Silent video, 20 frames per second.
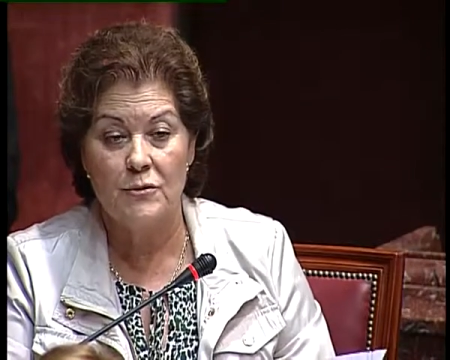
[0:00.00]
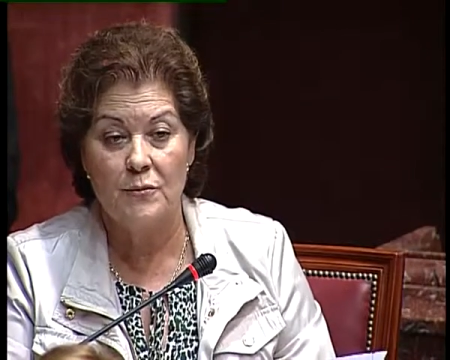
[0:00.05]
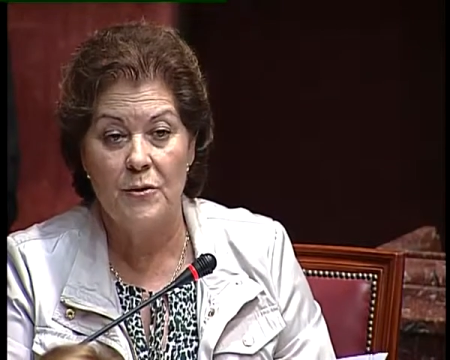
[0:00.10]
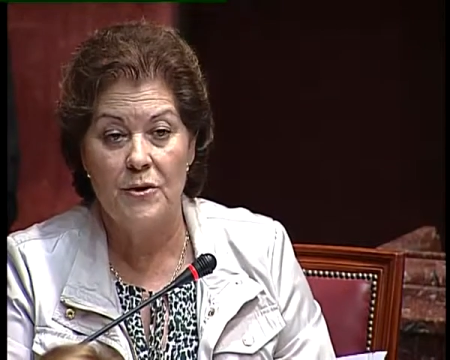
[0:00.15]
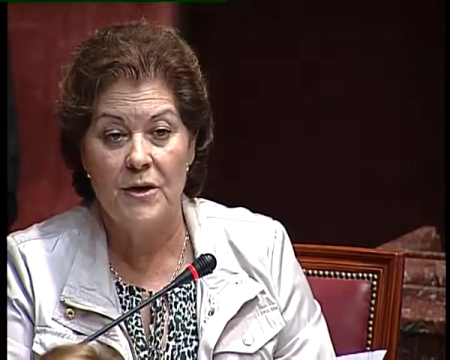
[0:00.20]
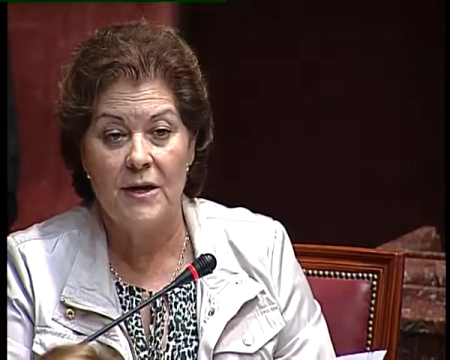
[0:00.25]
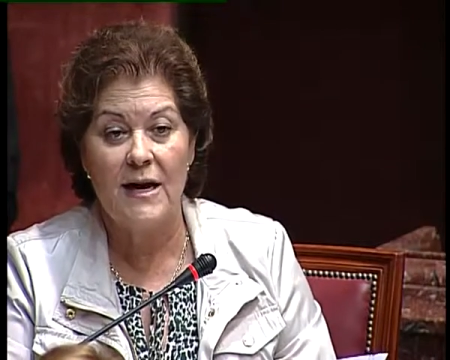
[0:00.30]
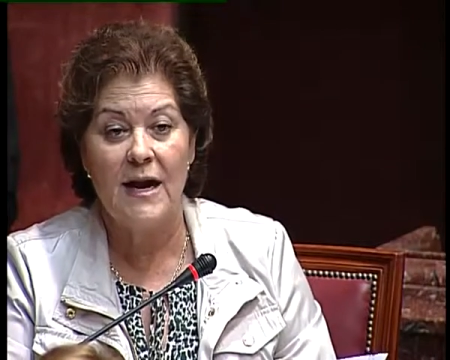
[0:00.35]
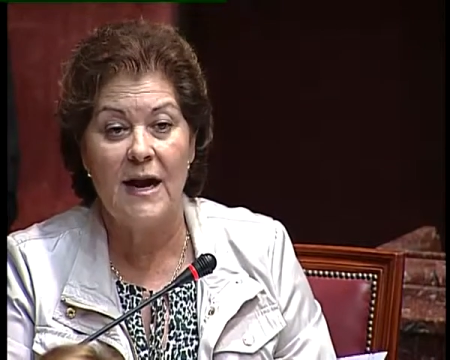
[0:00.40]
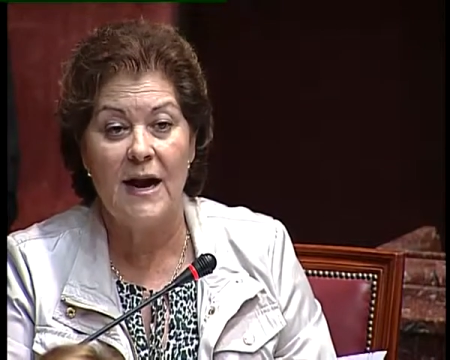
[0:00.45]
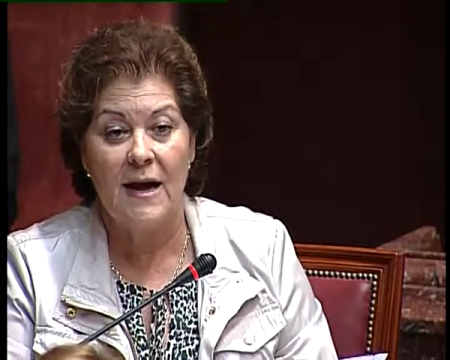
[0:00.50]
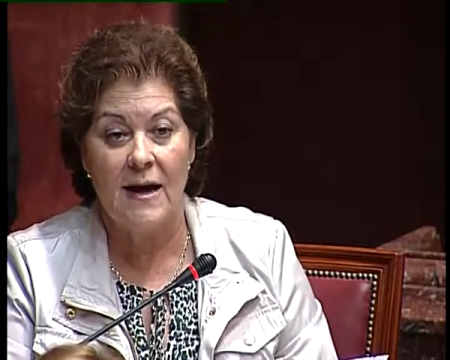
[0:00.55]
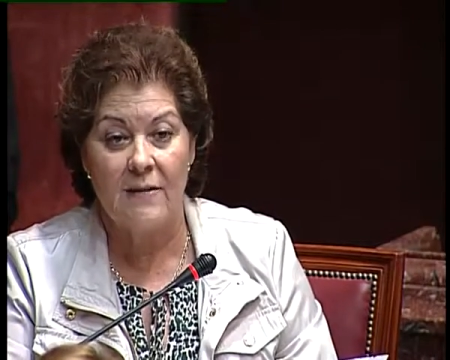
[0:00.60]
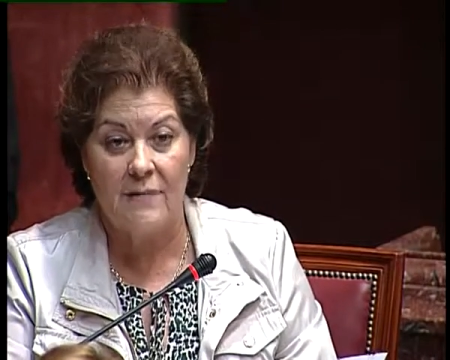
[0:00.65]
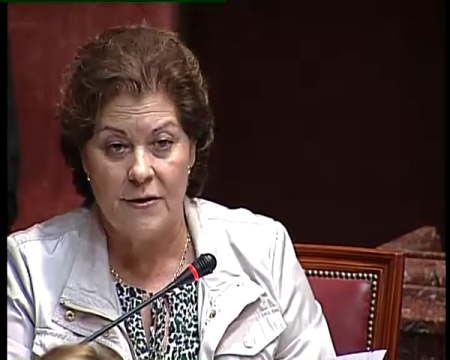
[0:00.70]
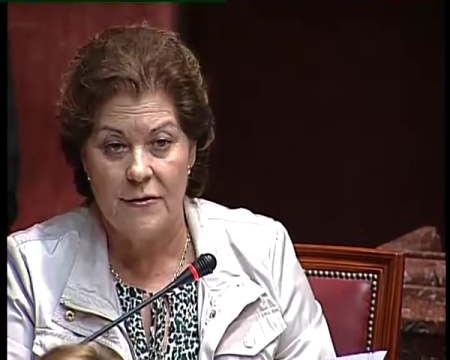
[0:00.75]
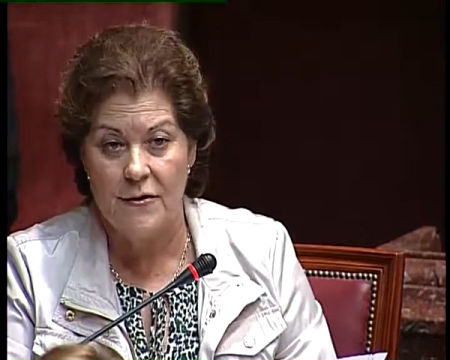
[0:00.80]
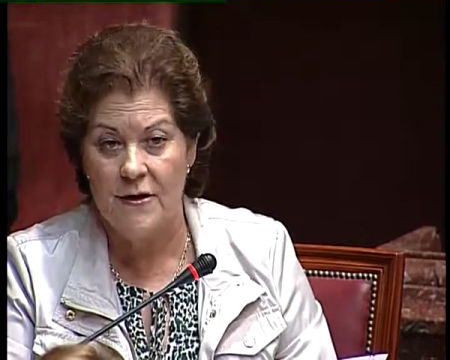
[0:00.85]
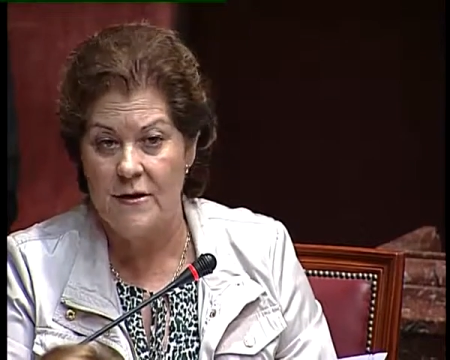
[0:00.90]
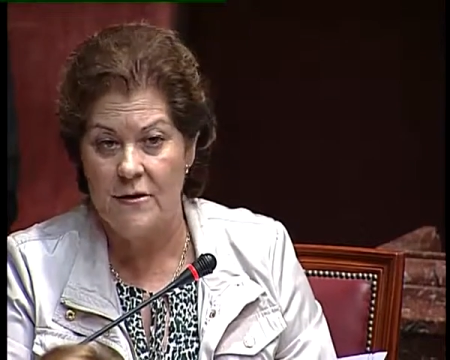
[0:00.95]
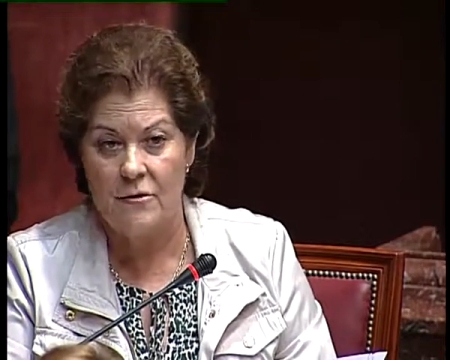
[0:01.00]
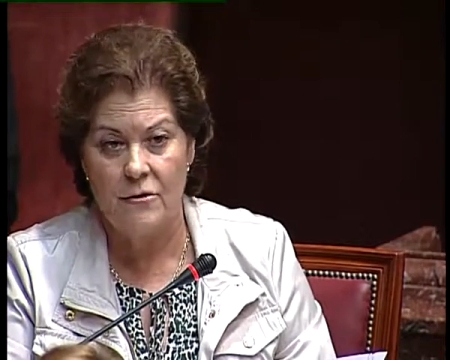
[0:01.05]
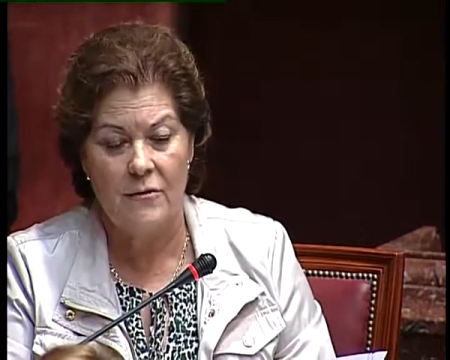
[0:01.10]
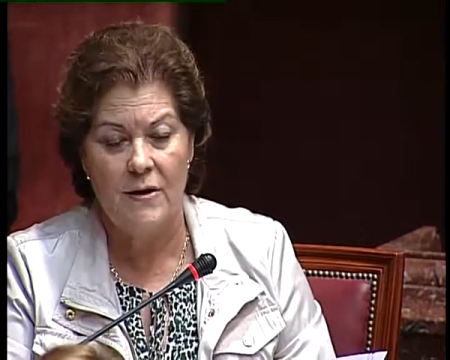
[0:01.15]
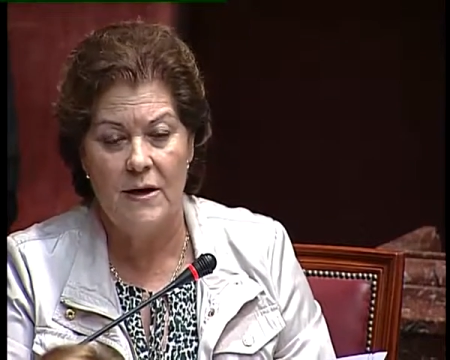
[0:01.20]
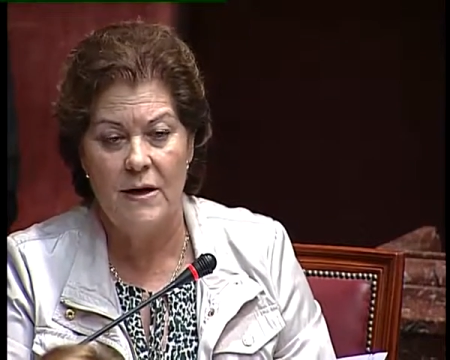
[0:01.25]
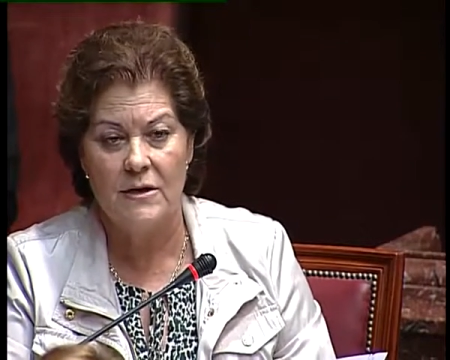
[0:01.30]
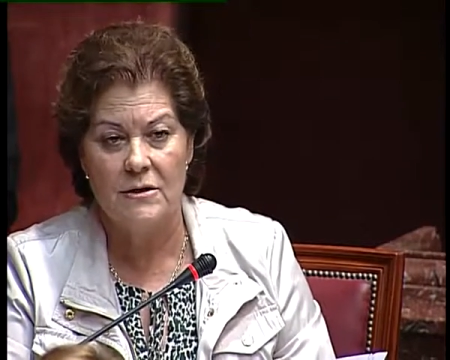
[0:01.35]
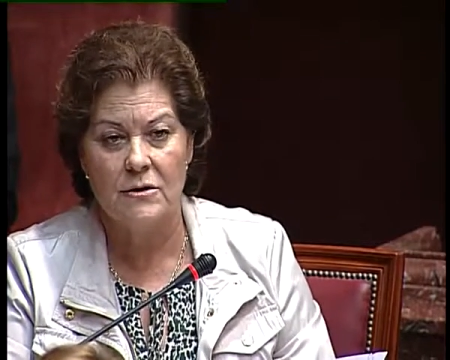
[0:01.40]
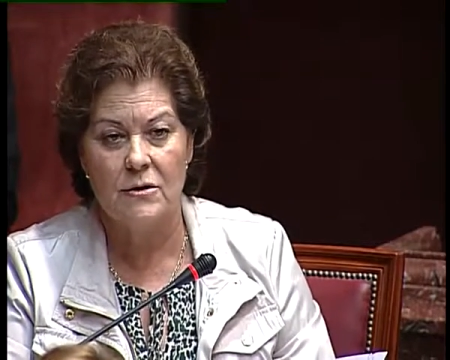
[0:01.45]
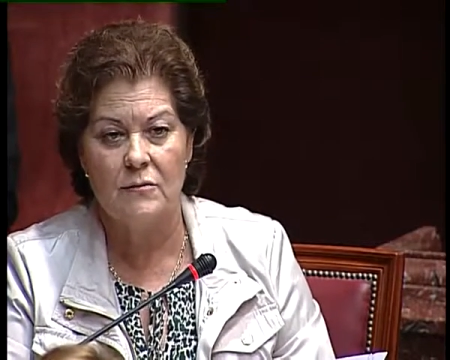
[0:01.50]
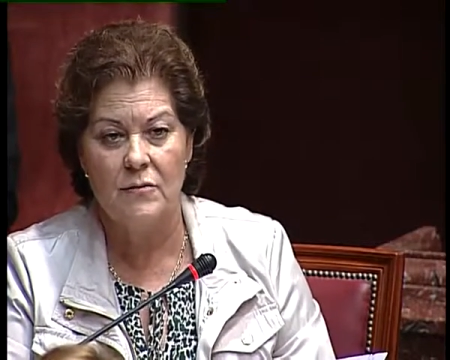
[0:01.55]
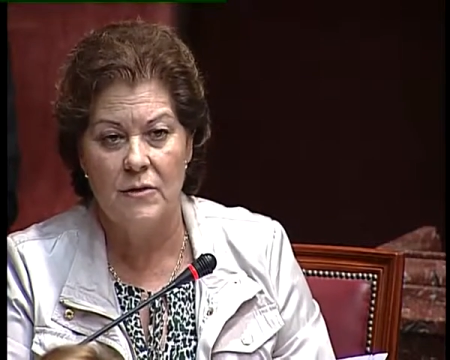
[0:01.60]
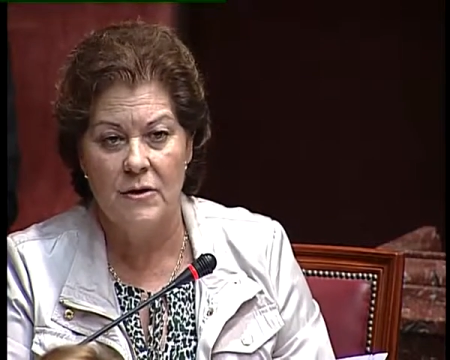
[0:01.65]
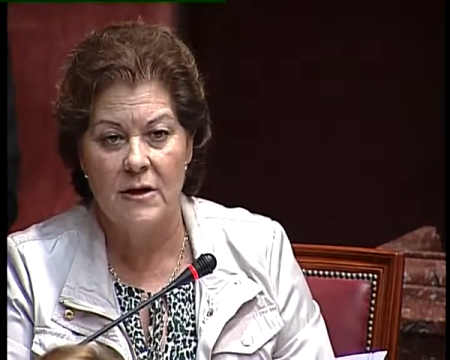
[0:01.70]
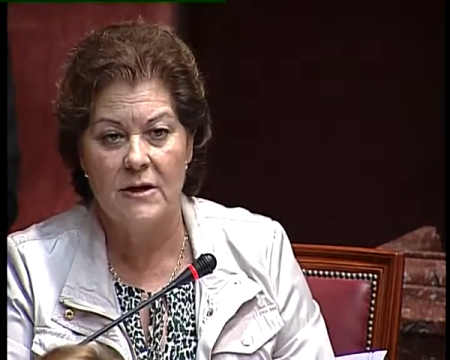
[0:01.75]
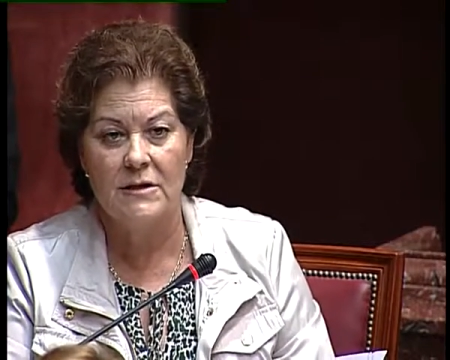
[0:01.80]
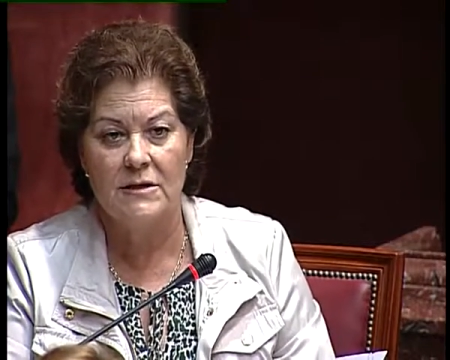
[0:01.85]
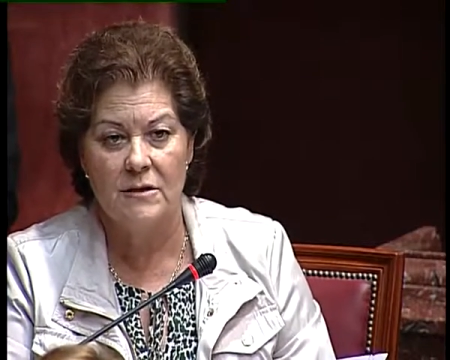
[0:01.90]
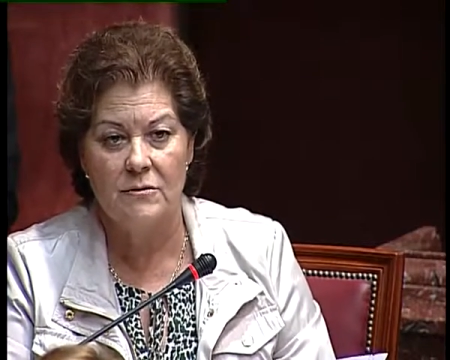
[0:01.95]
ponen a la cabeza de todas las comunidades